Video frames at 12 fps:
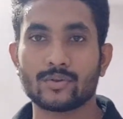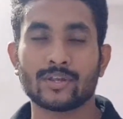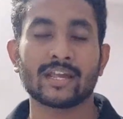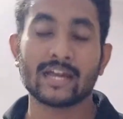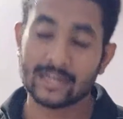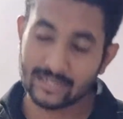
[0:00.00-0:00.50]

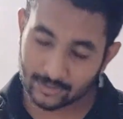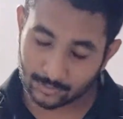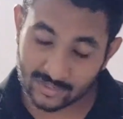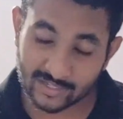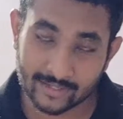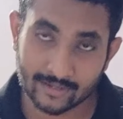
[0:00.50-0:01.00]
जरूरी है हाँ
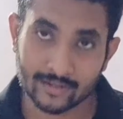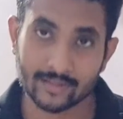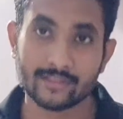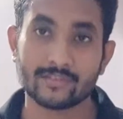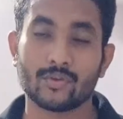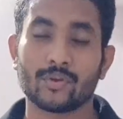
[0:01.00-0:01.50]
रेगुलर अटेंड
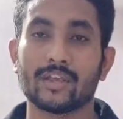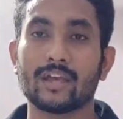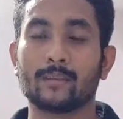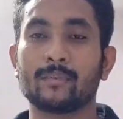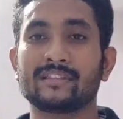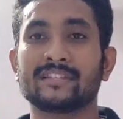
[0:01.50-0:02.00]
करना जरूरी है
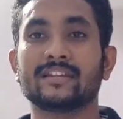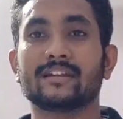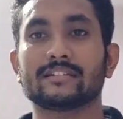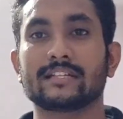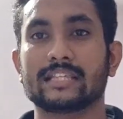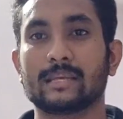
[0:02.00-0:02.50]
आप ऐसा नहीं
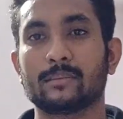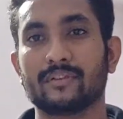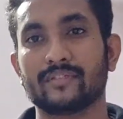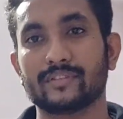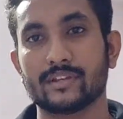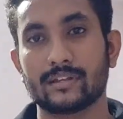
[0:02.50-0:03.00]
कर सकते
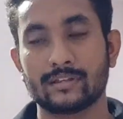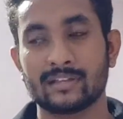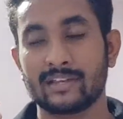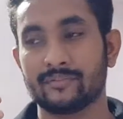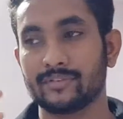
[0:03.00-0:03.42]
मैंने फिजिकल